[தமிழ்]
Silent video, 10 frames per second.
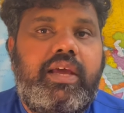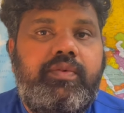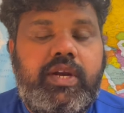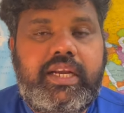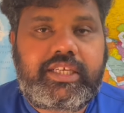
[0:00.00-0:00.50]
ஐ
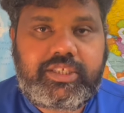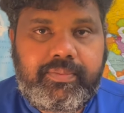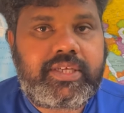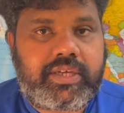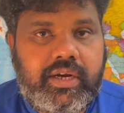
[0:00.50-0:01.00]
வாண்ட் டச்
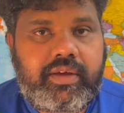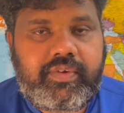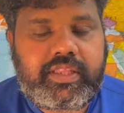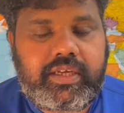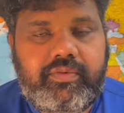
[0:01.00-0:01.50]
பேஸ் ஆன்
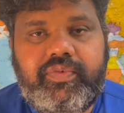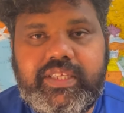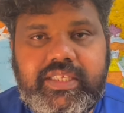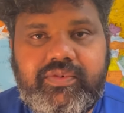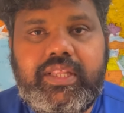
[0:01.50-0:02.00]
எவ்ரி திங்
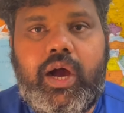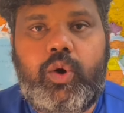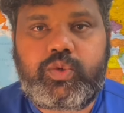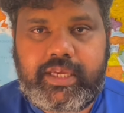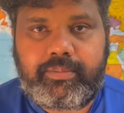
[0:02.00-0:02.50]
ஃபர்ஸ்ட் வந்து
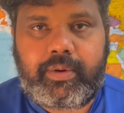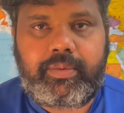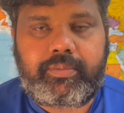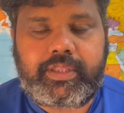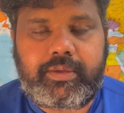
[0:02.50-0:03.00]
ஹவுசிங்
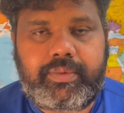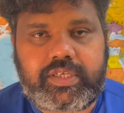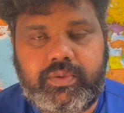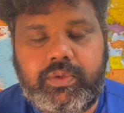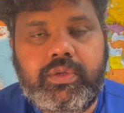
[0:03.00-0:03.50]
பபுளை பற்றி
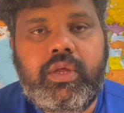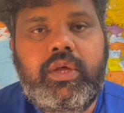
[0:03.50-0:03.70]
பேசுவோம்